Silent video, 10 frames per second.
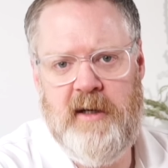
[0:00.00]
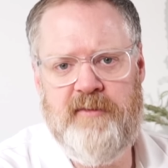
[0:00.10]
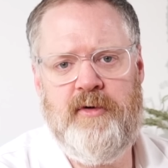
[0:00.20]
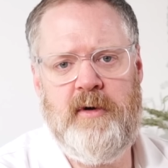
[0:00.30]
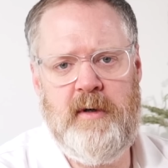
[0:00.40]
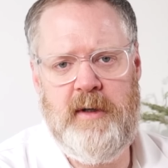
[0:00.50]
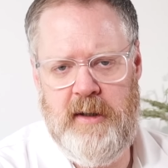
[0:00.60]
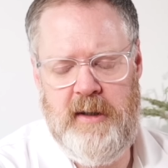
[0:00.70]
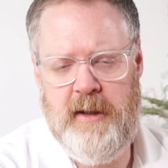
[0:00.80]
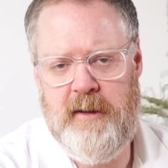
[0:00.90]
davon
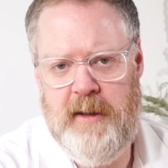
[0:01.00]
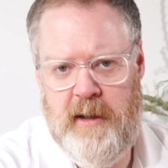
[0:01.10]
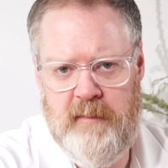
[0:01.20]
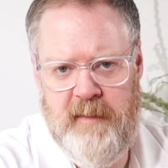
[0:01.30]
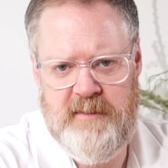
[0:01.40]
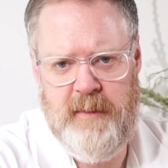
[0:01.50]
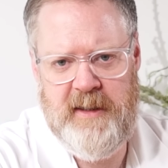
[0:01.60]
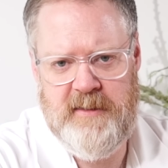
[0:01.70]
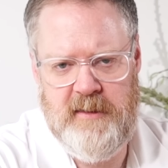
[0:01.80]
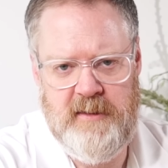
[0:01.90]
in irgendeiner Art und Weise
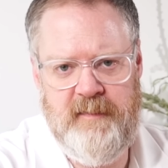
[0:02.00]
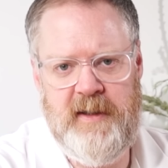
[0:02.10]
belastet ist.